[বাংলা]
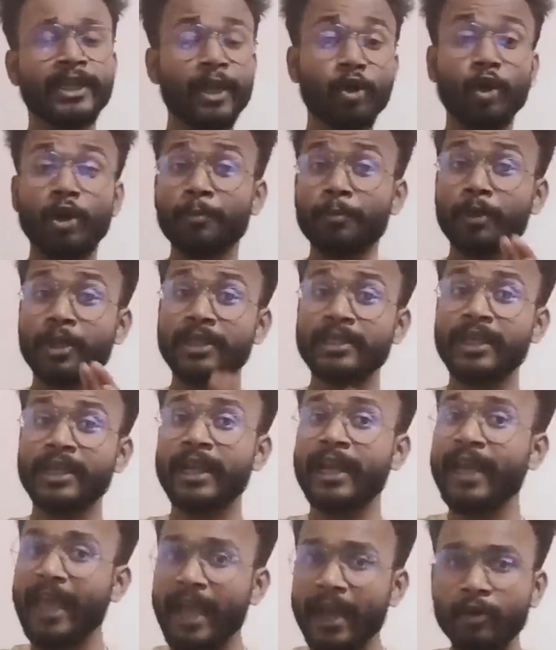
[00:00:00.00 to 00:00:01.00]
সেই গল্পটা
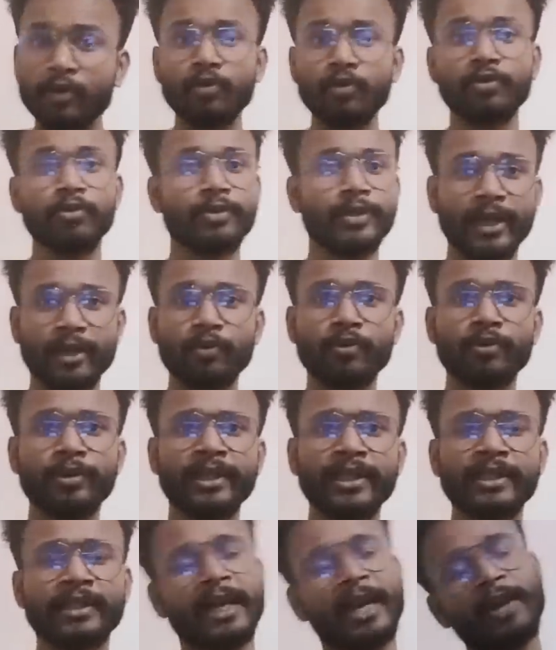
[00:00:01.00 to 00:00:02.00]
যারা এখনও
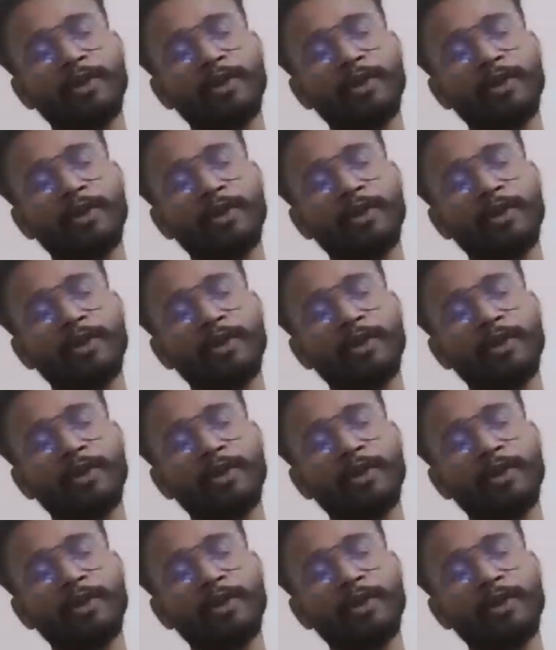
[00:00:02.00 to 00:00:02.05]
দেখনি